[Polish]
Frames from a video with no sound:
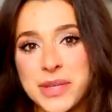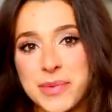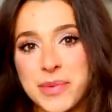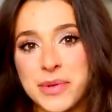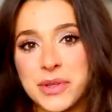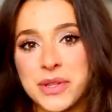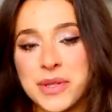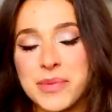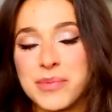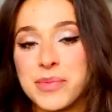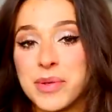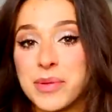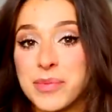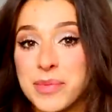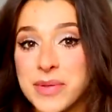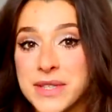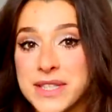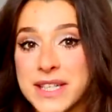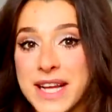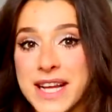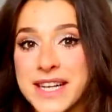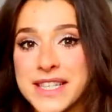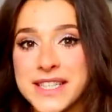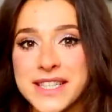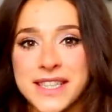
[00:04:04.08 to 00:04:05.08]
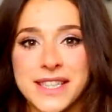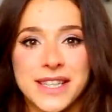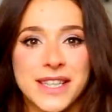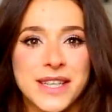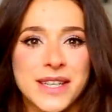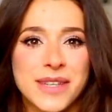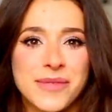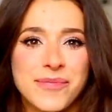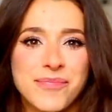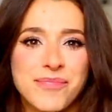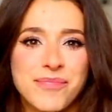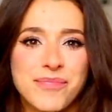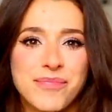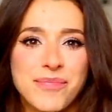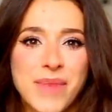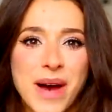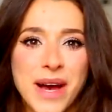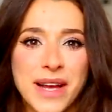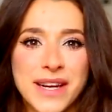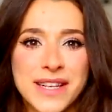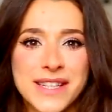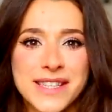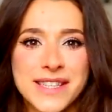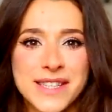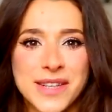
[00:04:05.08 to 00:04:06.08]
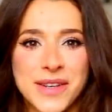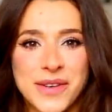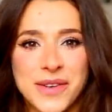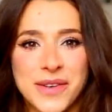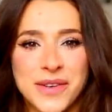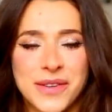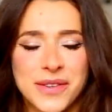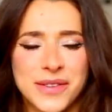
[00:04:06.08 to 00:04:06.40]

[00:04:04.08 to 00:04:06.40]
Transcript: się pod tym podpisać, e, bardzo,